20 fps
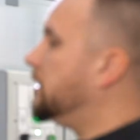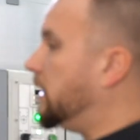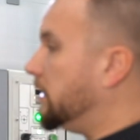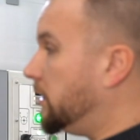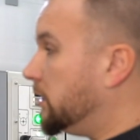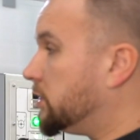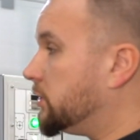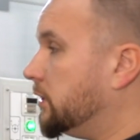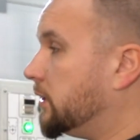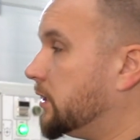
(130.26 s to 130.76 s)

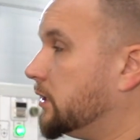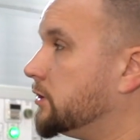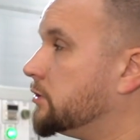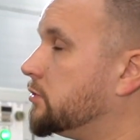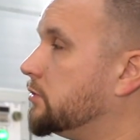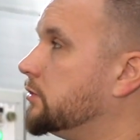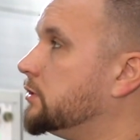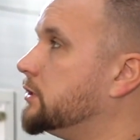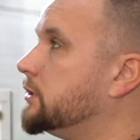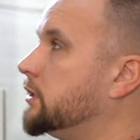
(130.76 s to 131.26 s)
Конечно,
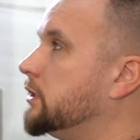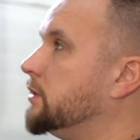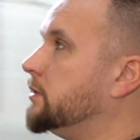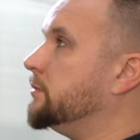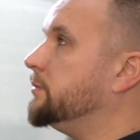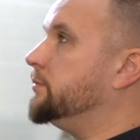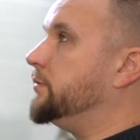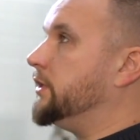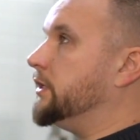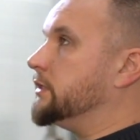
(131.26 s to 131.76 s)
конструкция
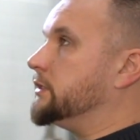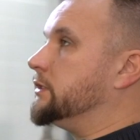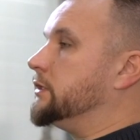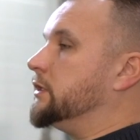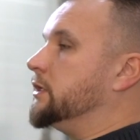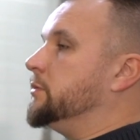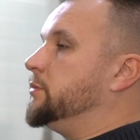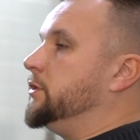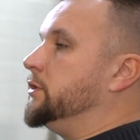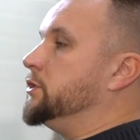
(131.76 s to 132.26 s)
пресса
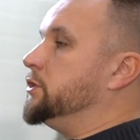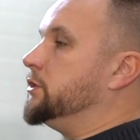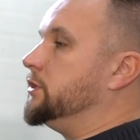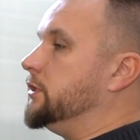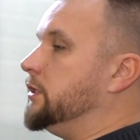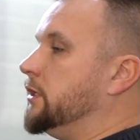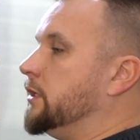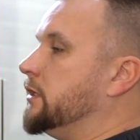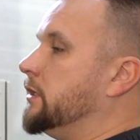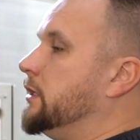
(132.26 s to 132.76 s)

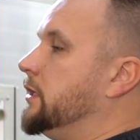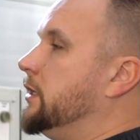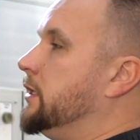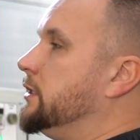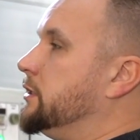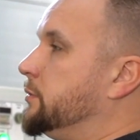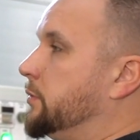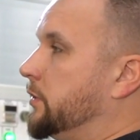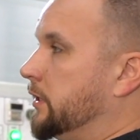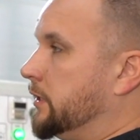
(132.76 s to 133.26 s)
ГП-4
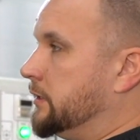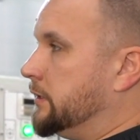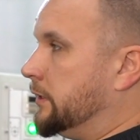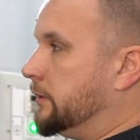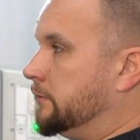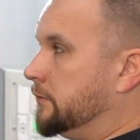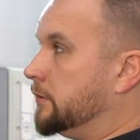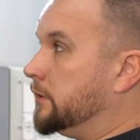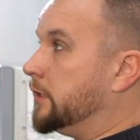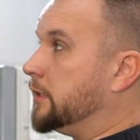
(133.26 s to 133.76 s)

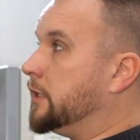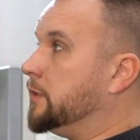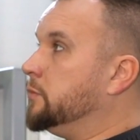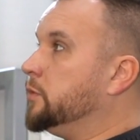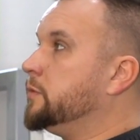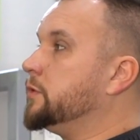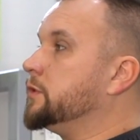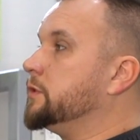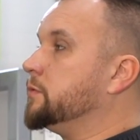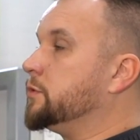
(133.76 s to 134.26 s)
спроектирована таким
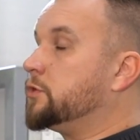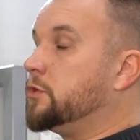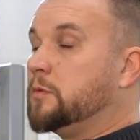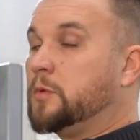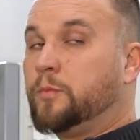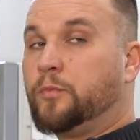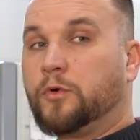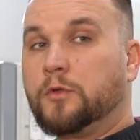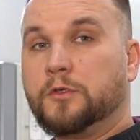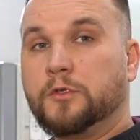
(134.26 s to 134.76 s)
образом, чтобы
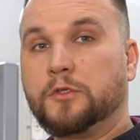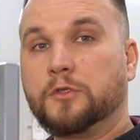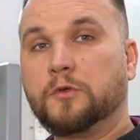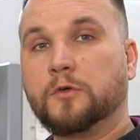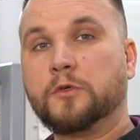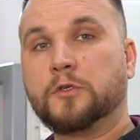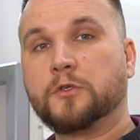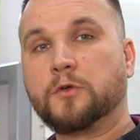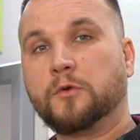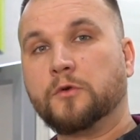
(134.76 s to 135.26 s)

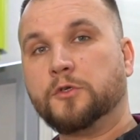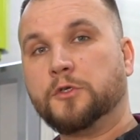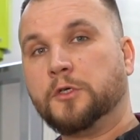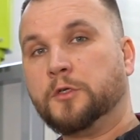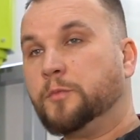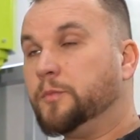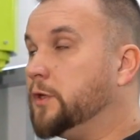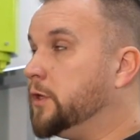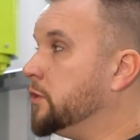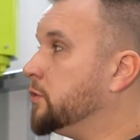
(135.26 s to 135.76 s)
полностью
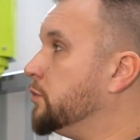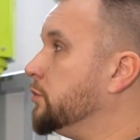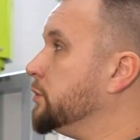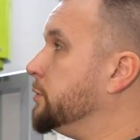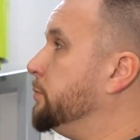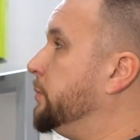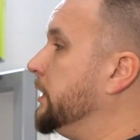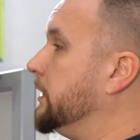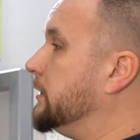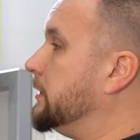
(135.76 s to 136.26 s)
исключить перекос
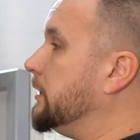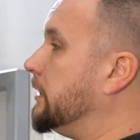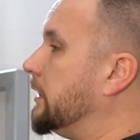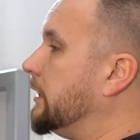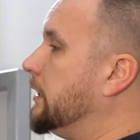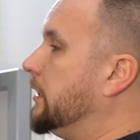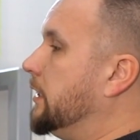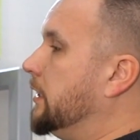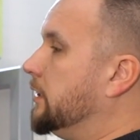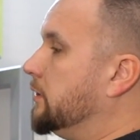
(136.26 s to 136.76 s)
плиты.
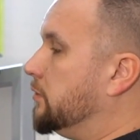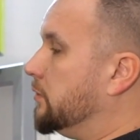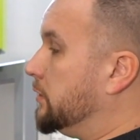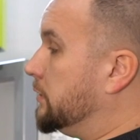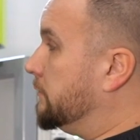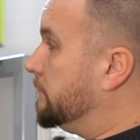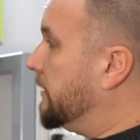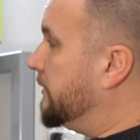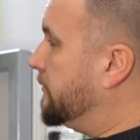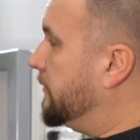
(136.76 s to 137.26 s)
То
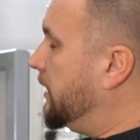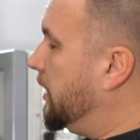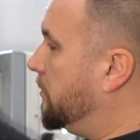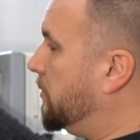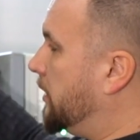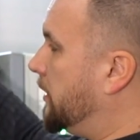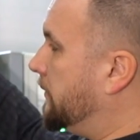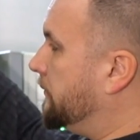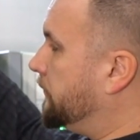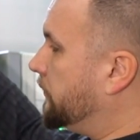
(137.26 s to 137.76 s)
есть во
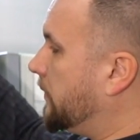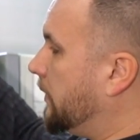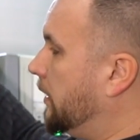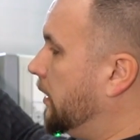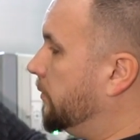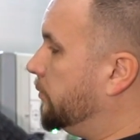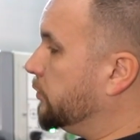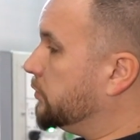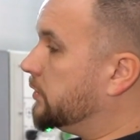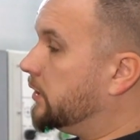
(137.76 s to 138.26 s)
время
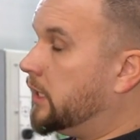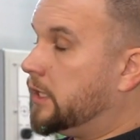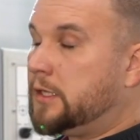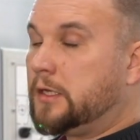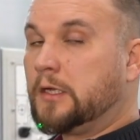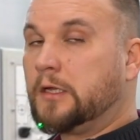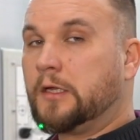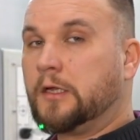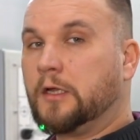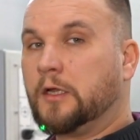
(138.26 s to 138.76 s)

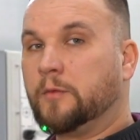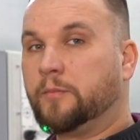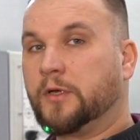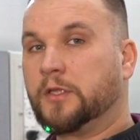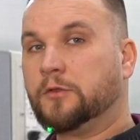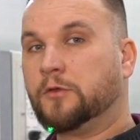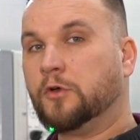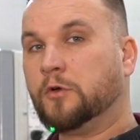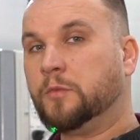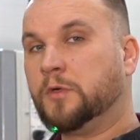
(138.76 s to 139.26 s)
опускания или
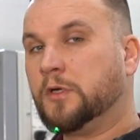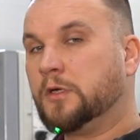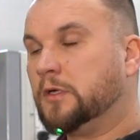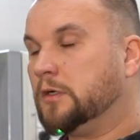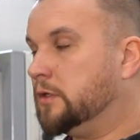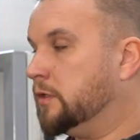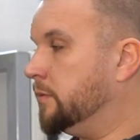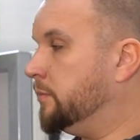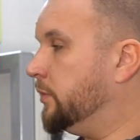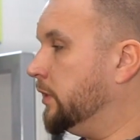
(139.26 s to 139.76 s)
подъема
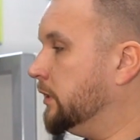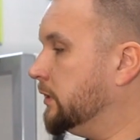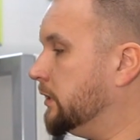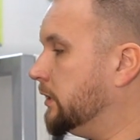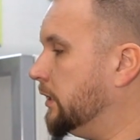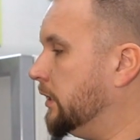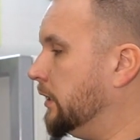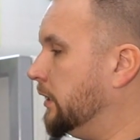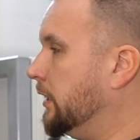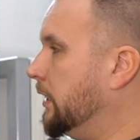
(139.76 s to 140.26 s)
э,
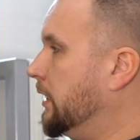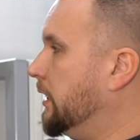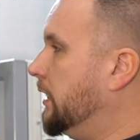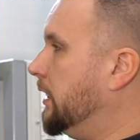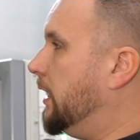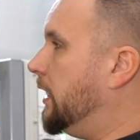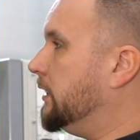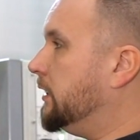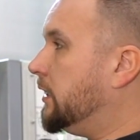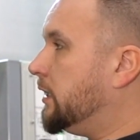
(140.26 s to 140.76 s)
плиты
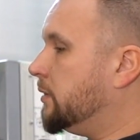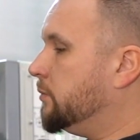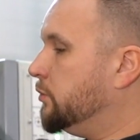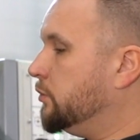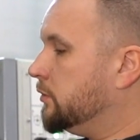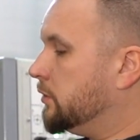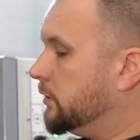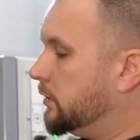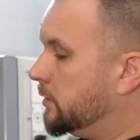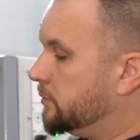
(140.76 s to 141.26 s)
она
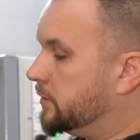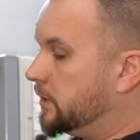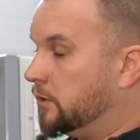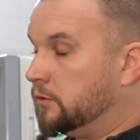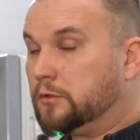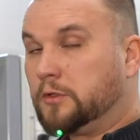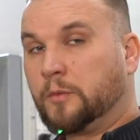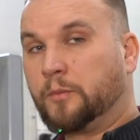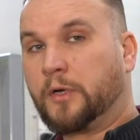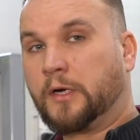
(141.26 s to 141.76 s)
работает
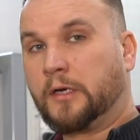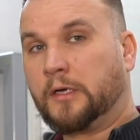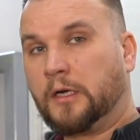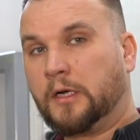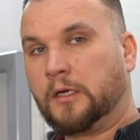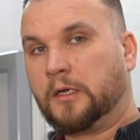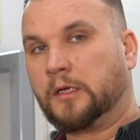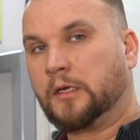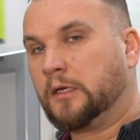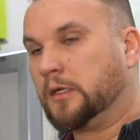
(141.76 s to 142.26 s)
абсолютно
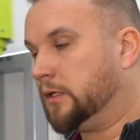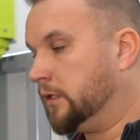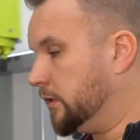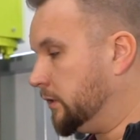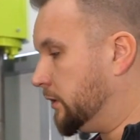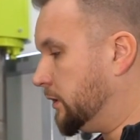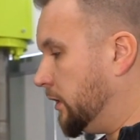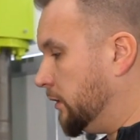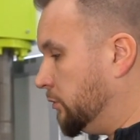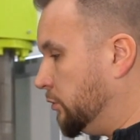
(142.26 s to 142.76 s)
параллельно
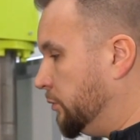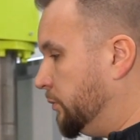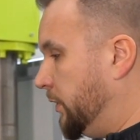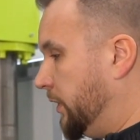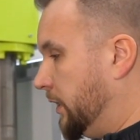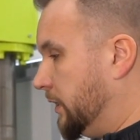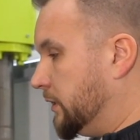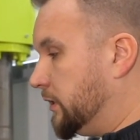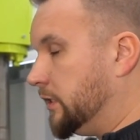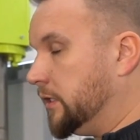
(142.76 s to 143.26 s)
столу
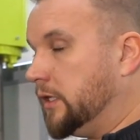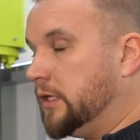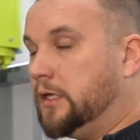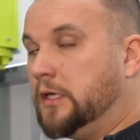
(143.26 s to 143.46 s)
пресса.